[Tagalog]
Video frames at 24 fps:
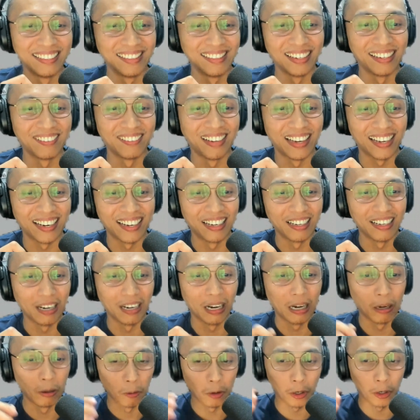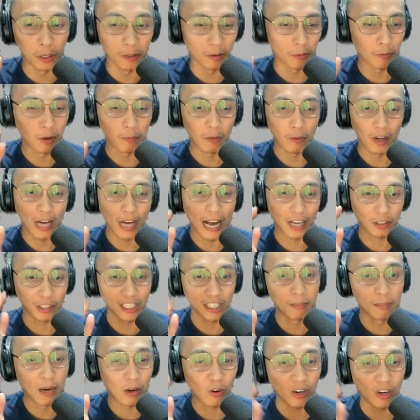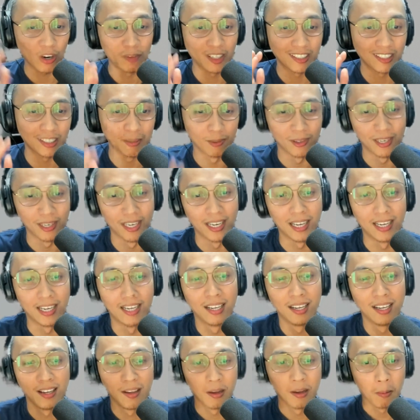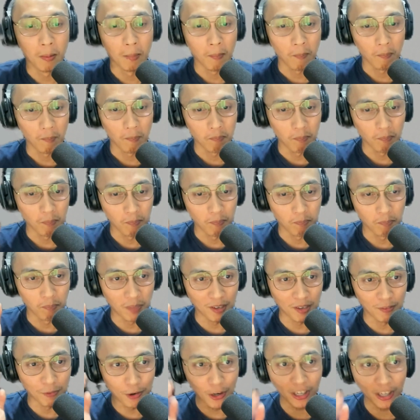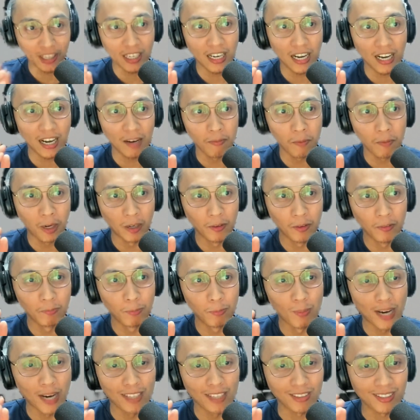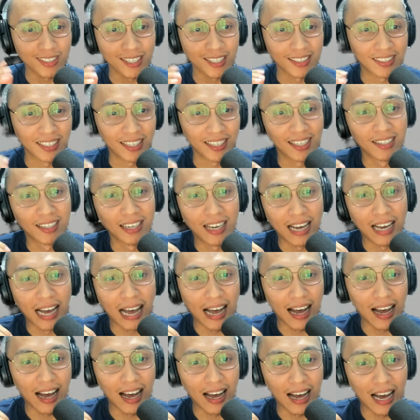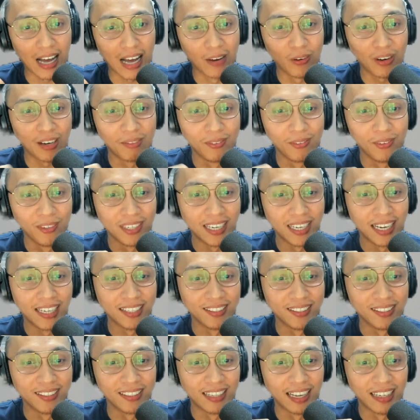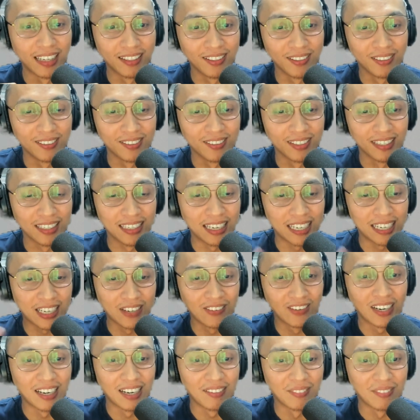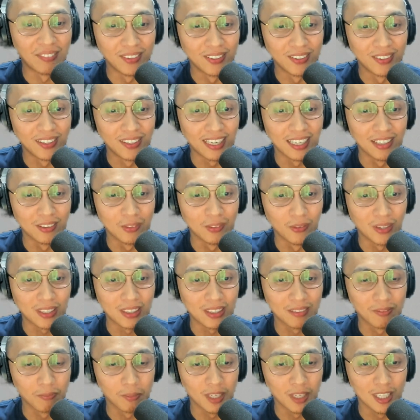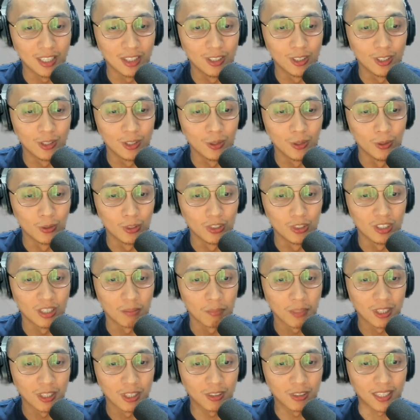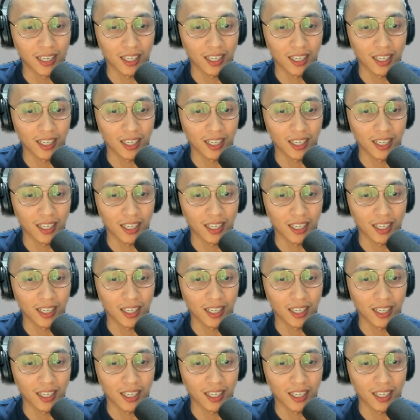Para, uh, or actually, bago ka magsimula, before ka magpumasok sa tech, ano ka muna nun? Ano yung ginagawa mo and what made you jump into tech?